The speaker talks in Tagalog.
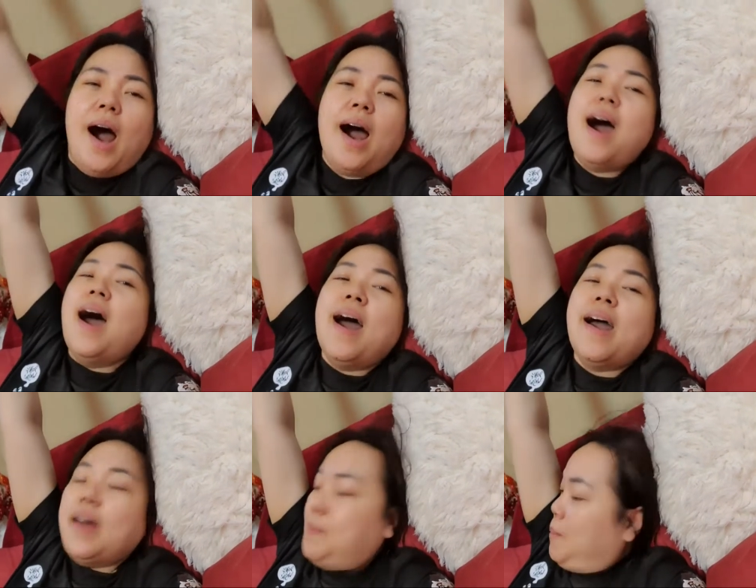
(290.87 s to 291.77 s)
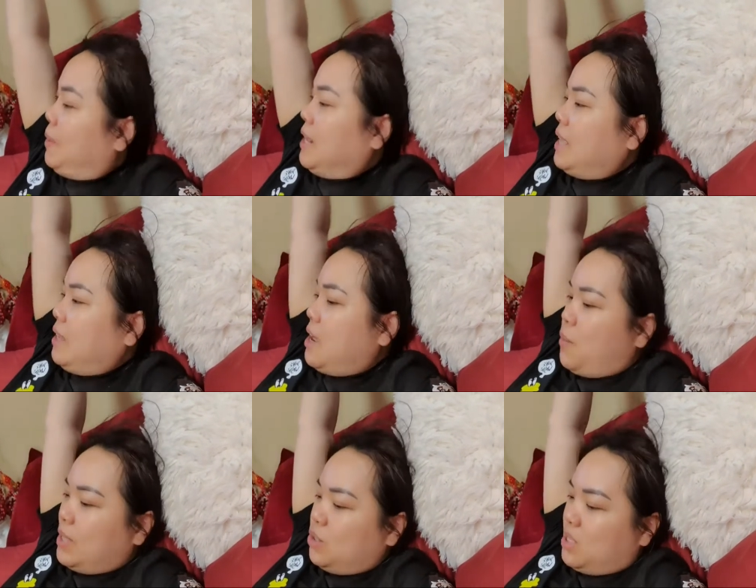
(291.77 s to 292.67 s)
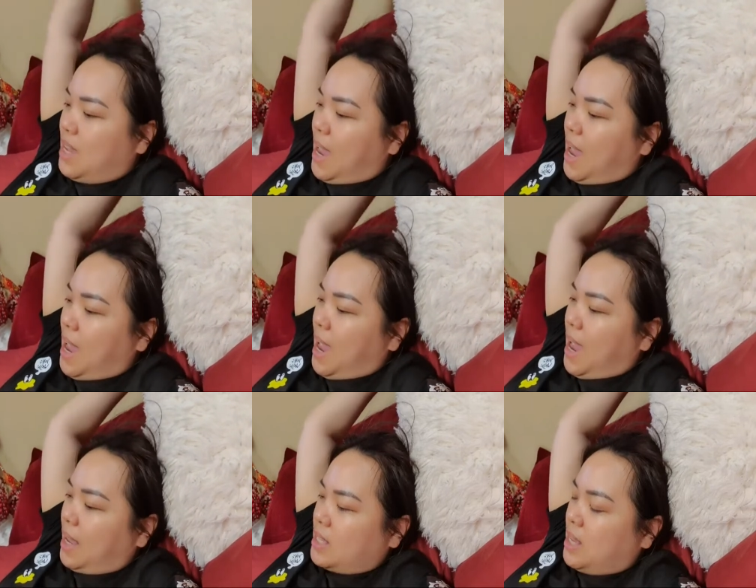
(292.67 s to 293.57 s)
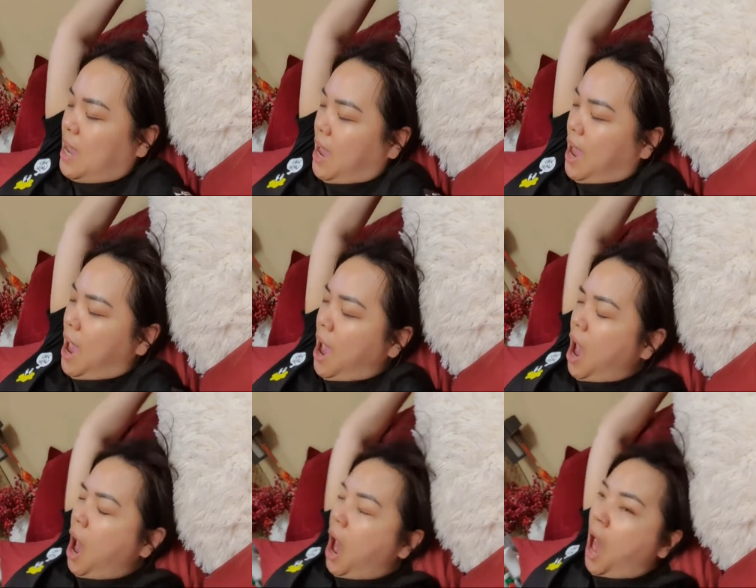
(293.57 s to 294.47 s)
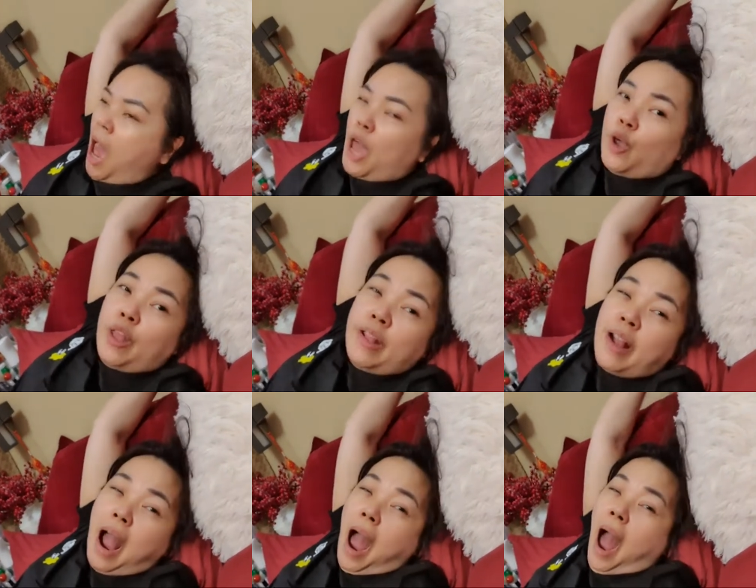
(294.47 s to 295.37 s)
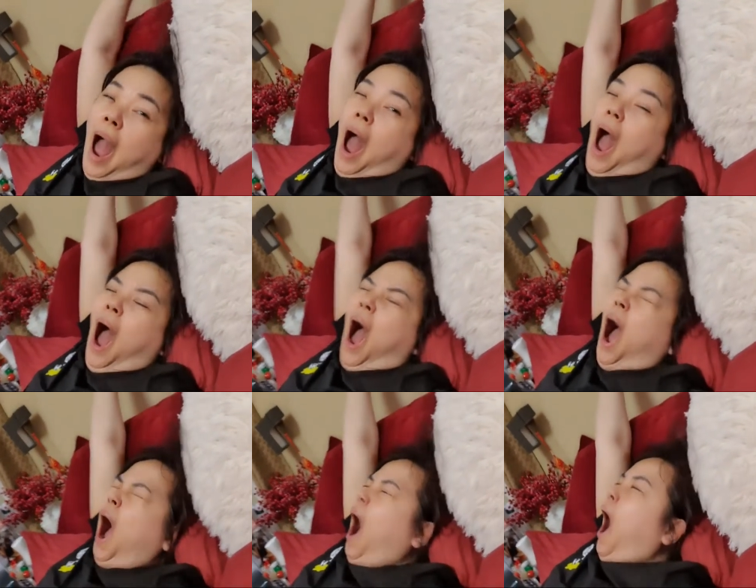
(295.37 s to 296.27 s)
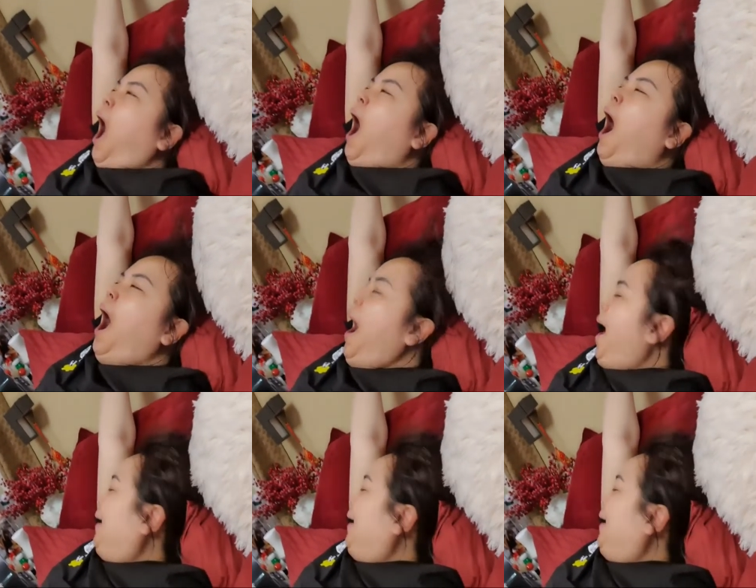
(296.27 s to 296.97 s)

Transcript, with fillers: ah, ano ba pwede natin gawin today? Kasi, yun nga! Ah,